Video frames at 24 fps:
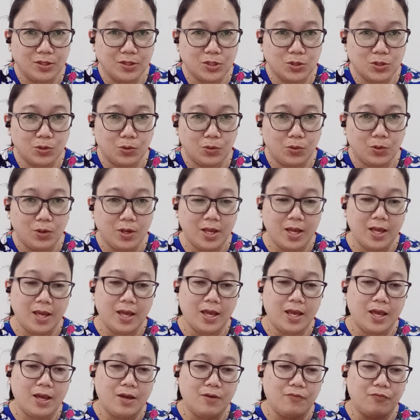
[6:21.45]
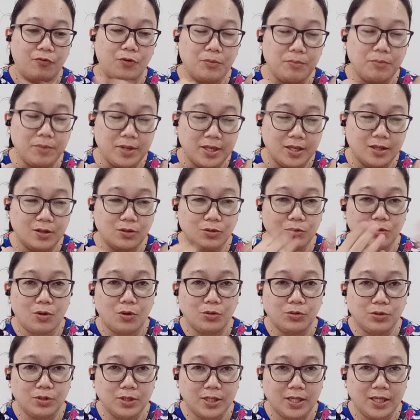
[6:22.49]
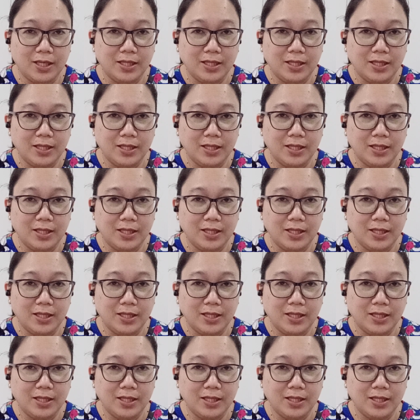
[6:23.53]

So, for me, to talk to the